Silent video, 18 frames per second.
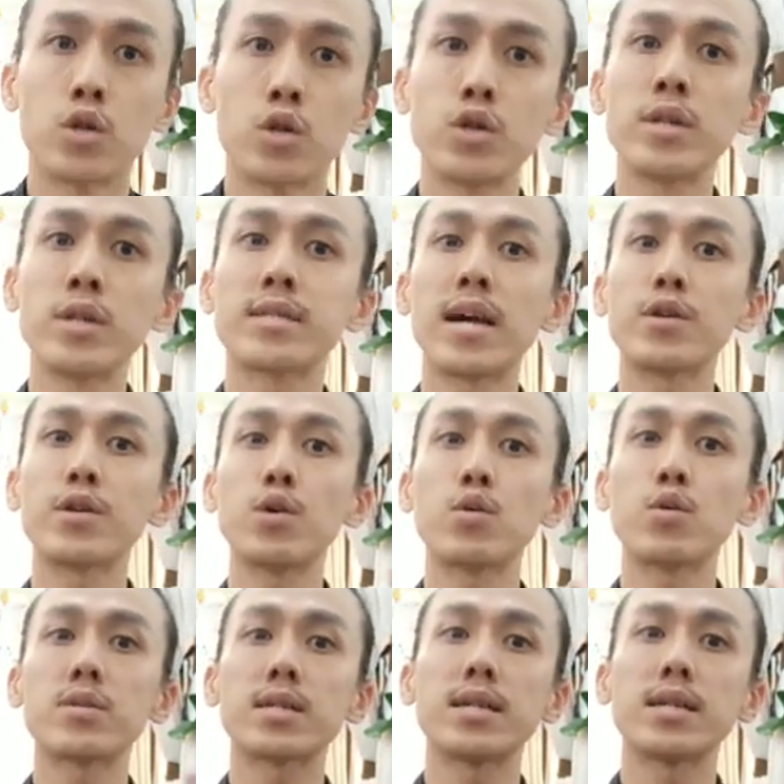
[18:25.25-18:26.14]
所以在
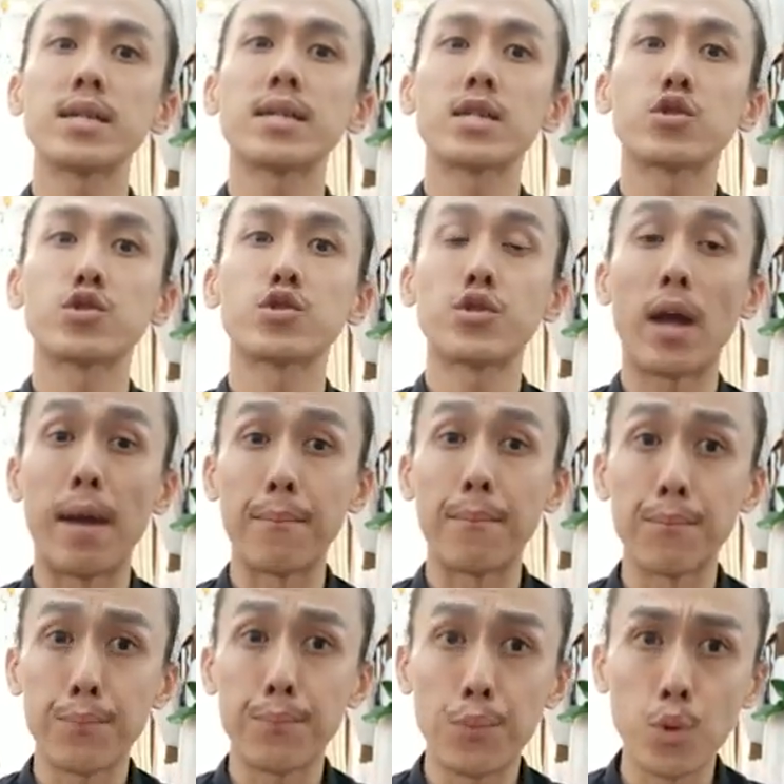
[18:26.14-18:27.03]
用这一个
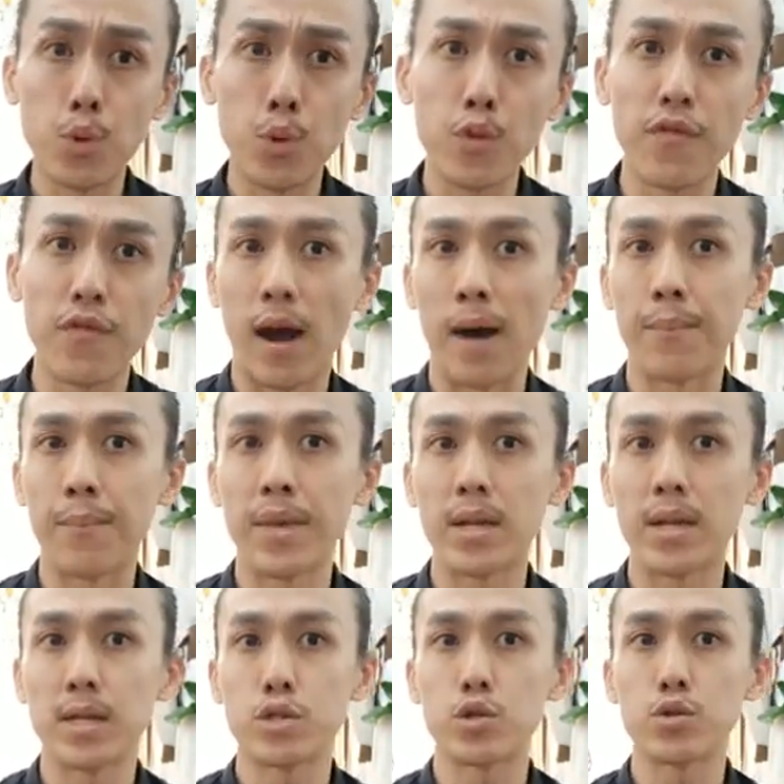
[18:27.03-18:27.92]
shampoo 方
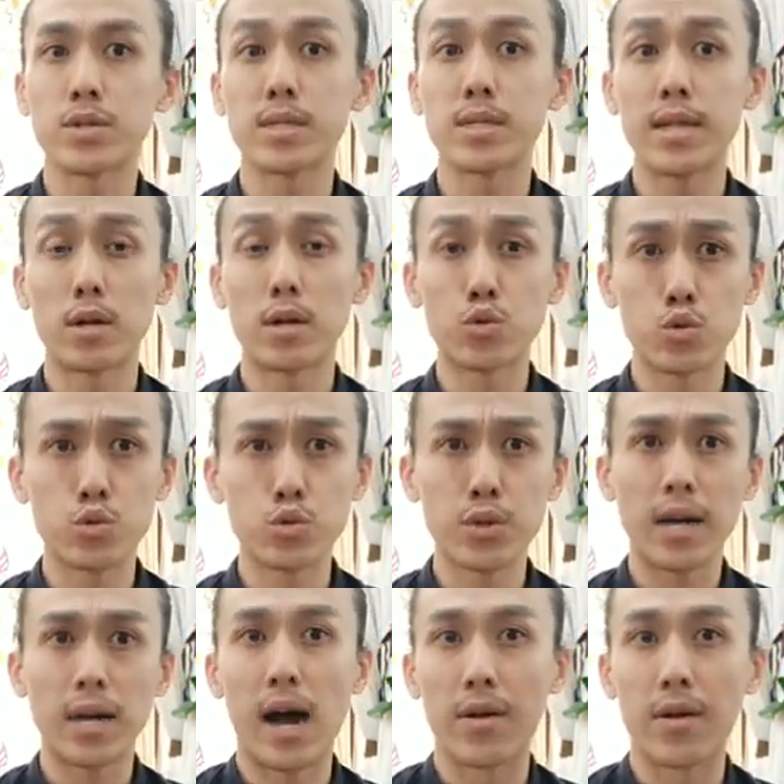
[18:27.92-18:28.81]
面呢，就是要
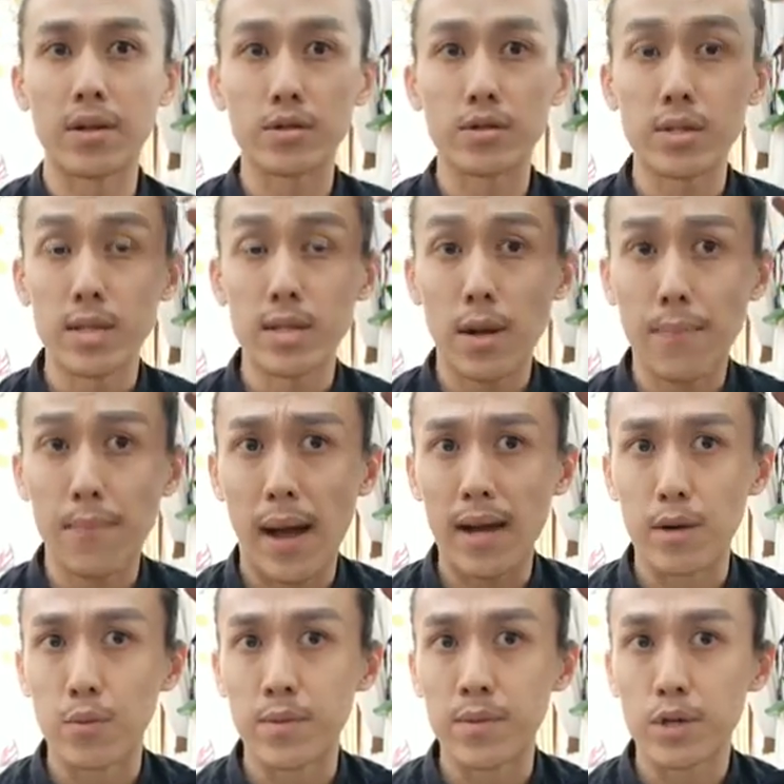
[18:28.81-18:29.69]
注意考量，就是要
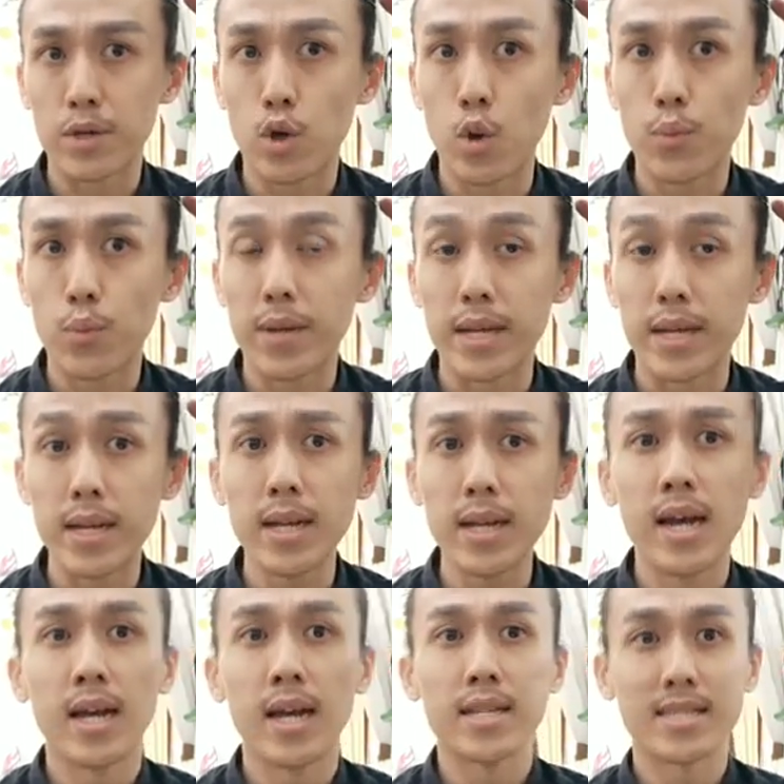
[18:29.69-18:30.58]
把我们的头
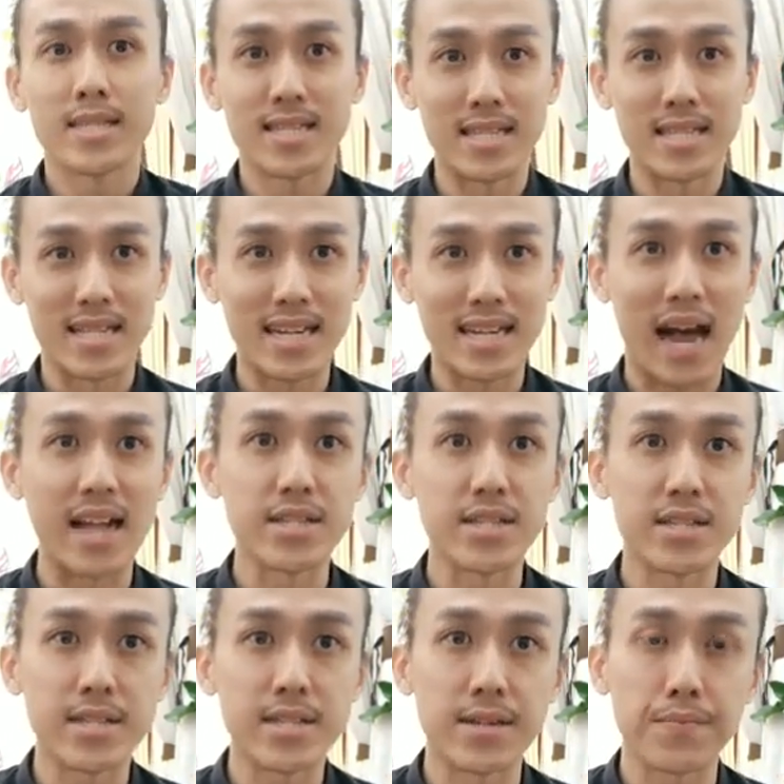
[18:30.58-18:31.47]
皮洗
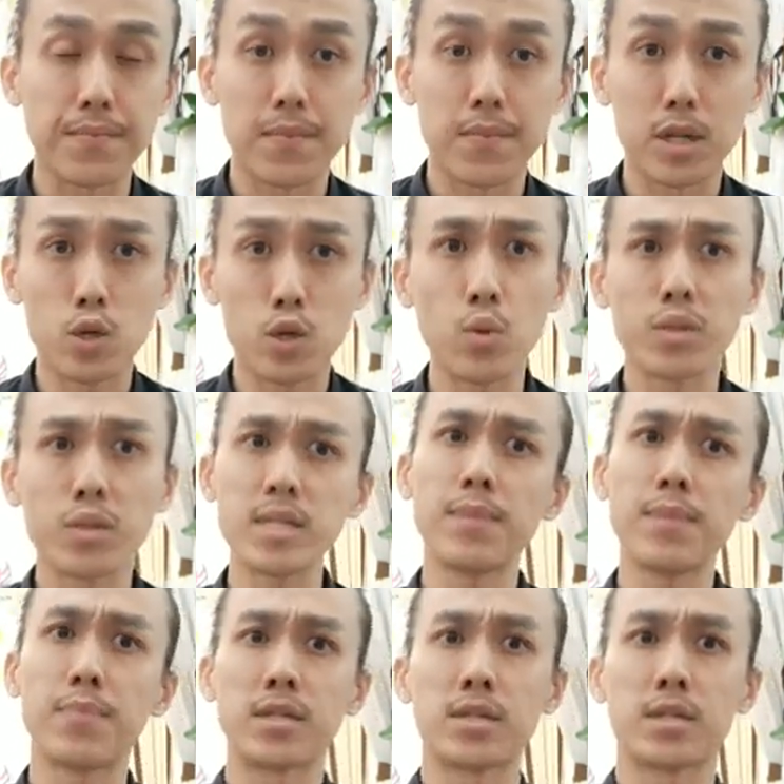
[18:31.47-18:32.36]
干净。所以我
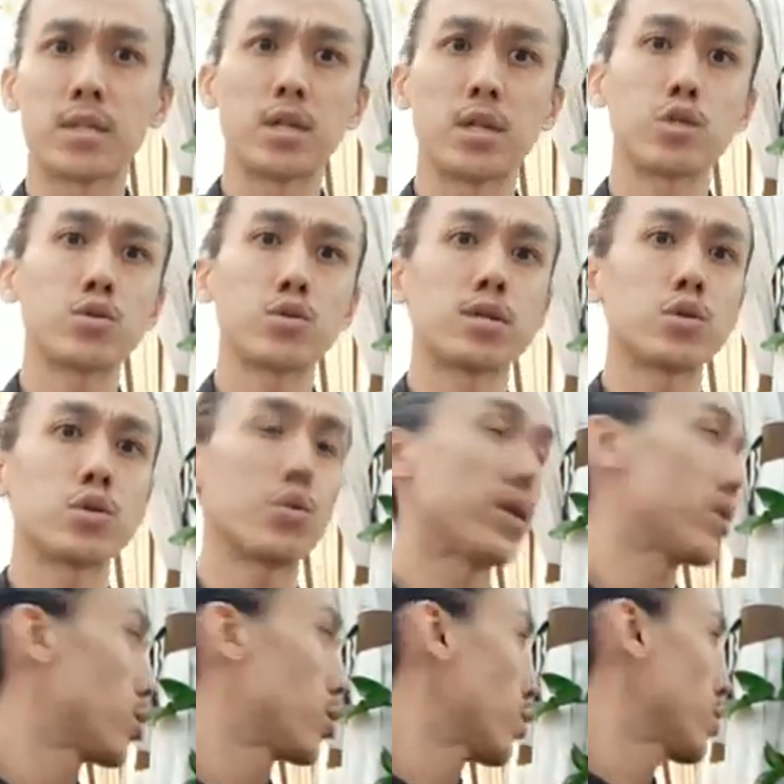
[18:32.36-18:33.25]
自己本身呢，就是
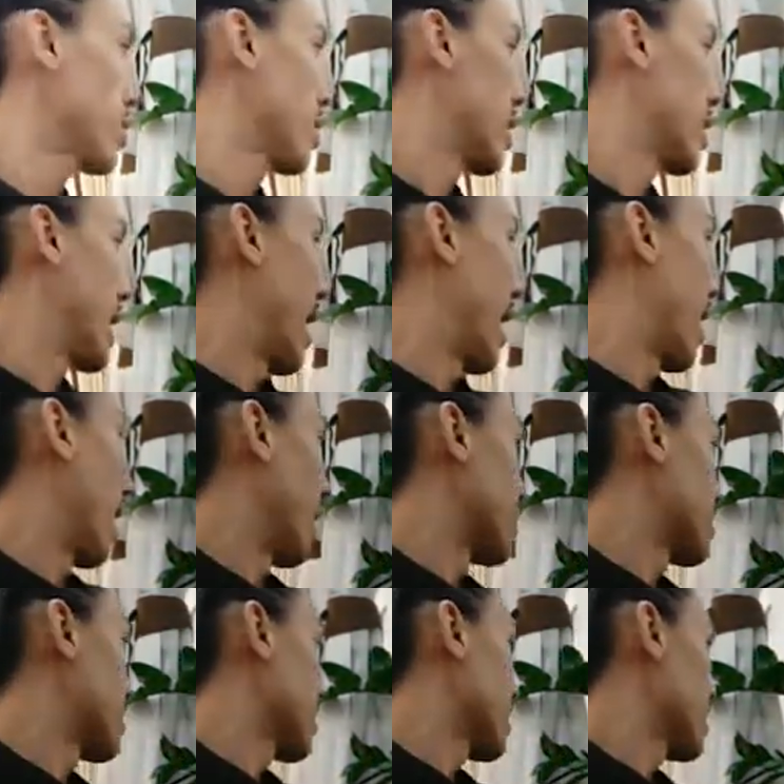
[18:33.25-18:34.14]
会用啊
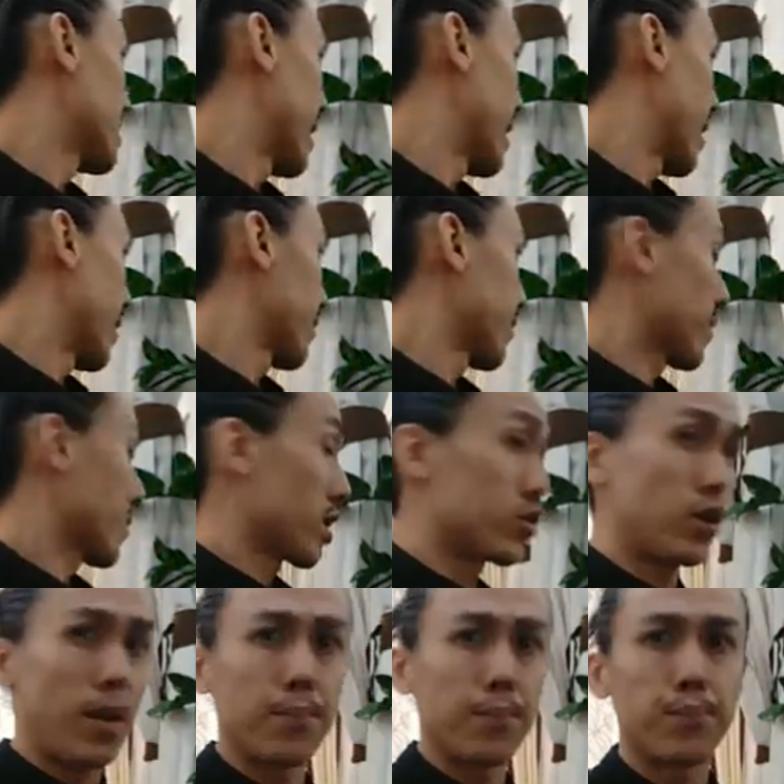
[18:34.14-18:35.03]
这一些
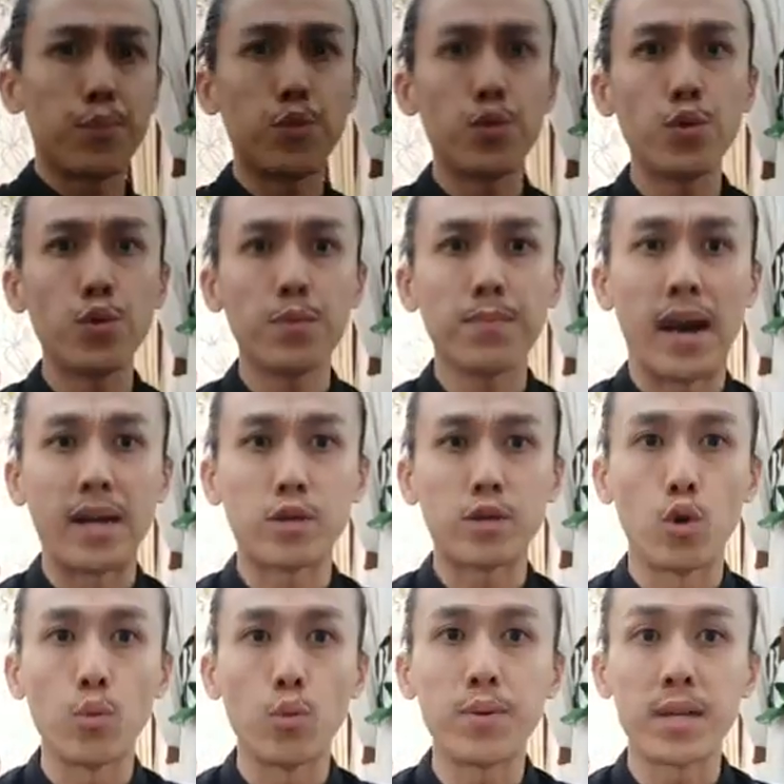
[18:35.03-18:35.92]
shampoo 把
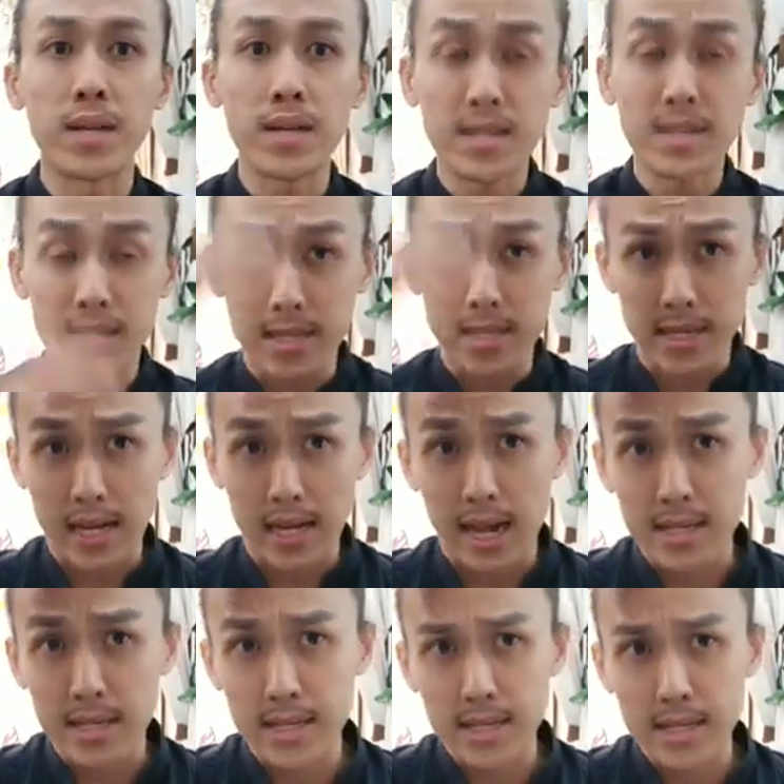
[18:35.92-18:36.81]
头皮洗
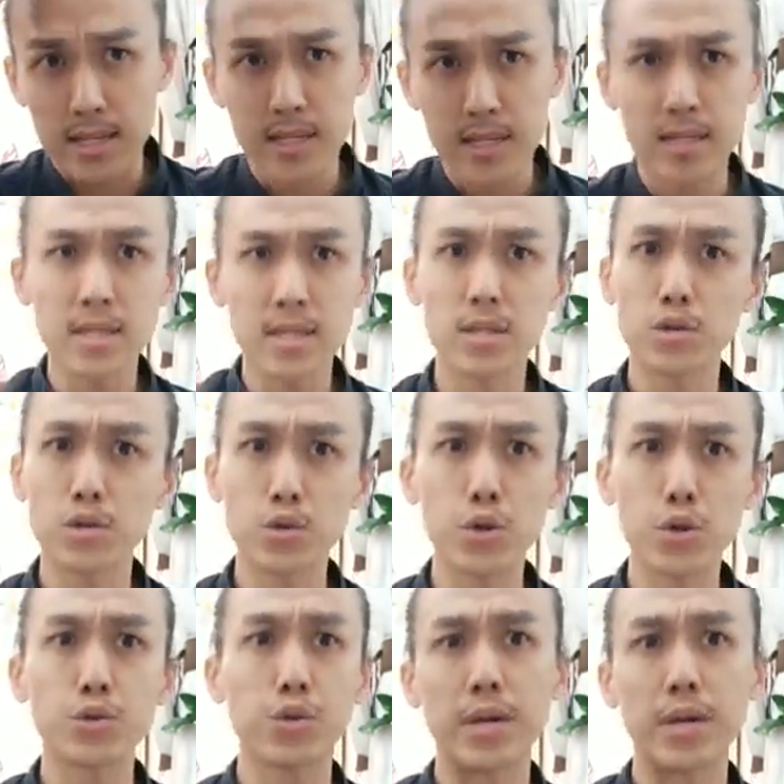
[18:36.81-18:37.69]
干净，这个是
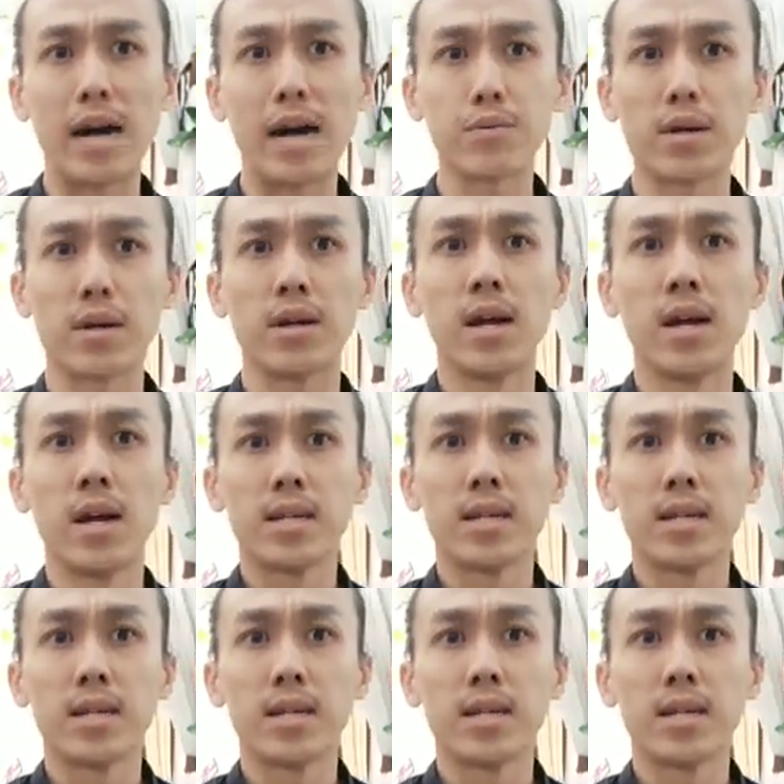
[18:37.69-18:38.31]
最重要的。